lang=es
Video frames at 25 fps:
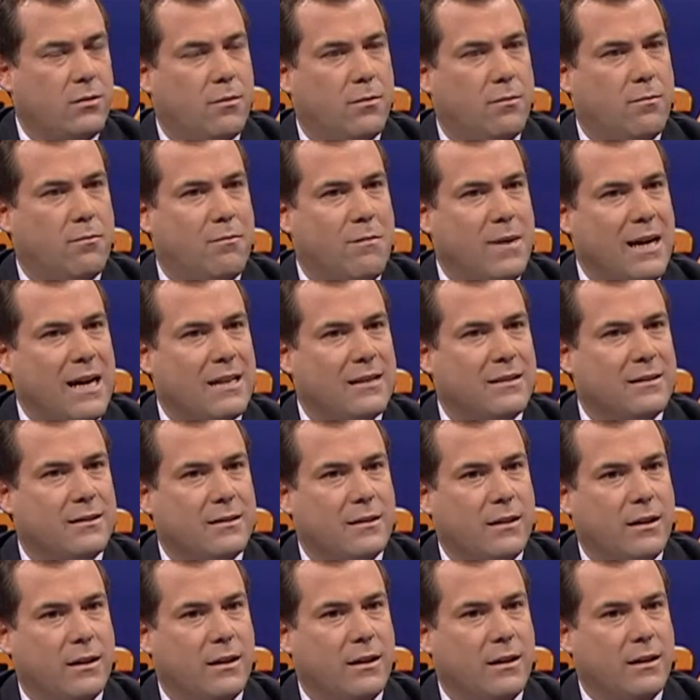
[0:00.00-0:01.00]

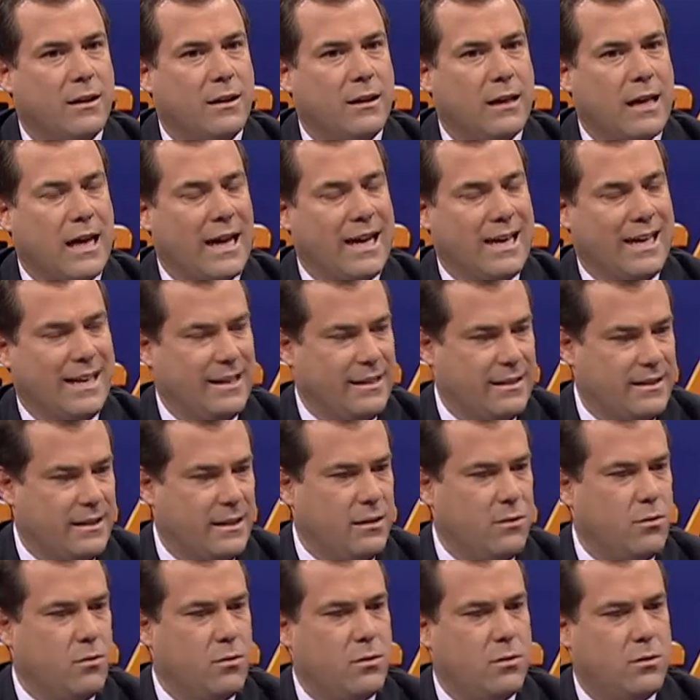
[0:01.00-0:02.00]
más eh,
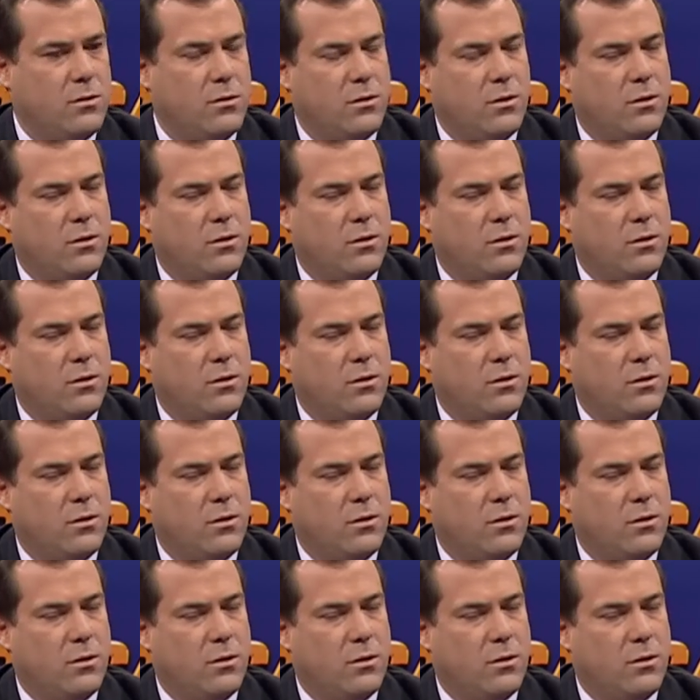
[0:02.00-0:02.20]
agresivo